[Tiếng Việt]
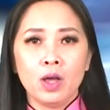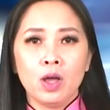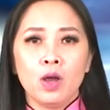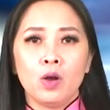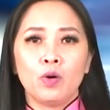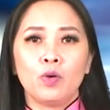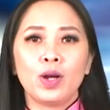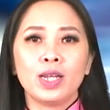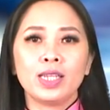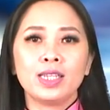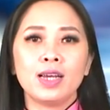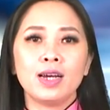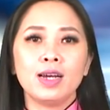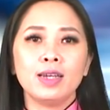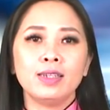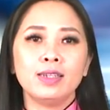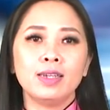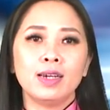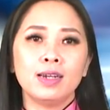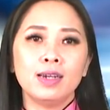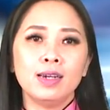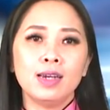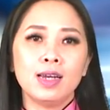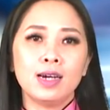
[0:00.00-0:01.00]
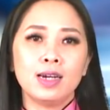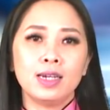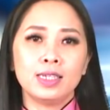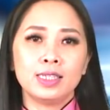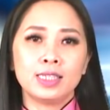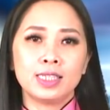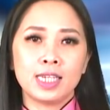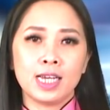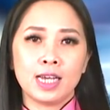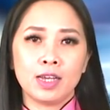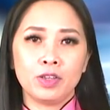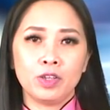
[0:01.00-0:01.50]
Reuters dẫn lời
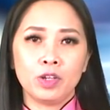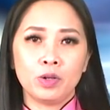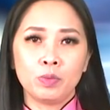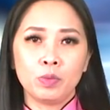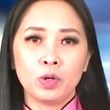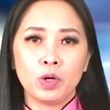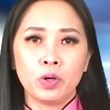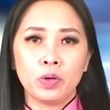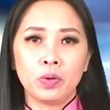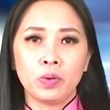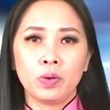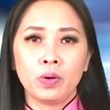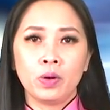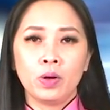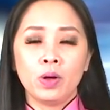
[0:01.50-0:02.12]
Tae-yong-no,